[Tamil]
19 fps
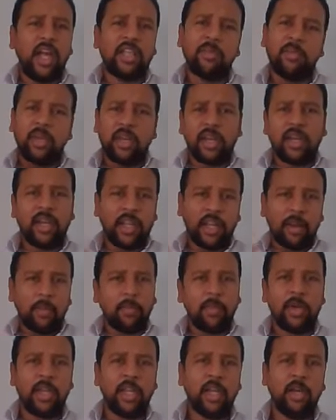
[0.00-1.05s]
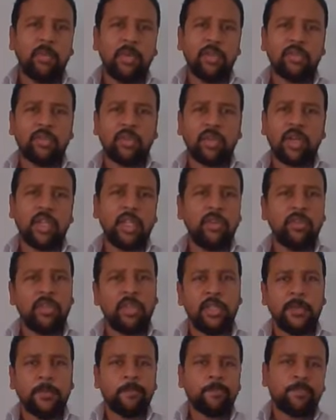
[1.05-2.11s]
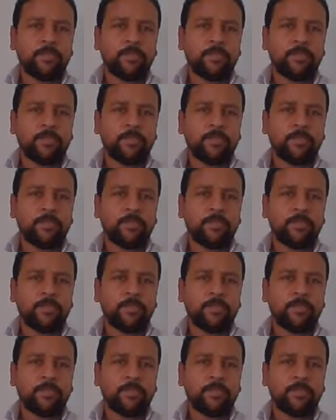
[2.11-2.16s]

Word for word: அந்த மாதிரிலாம் நிறையா பண்ணீங்க அப்படின்னு சொன்னால் நீங்கள் வந்து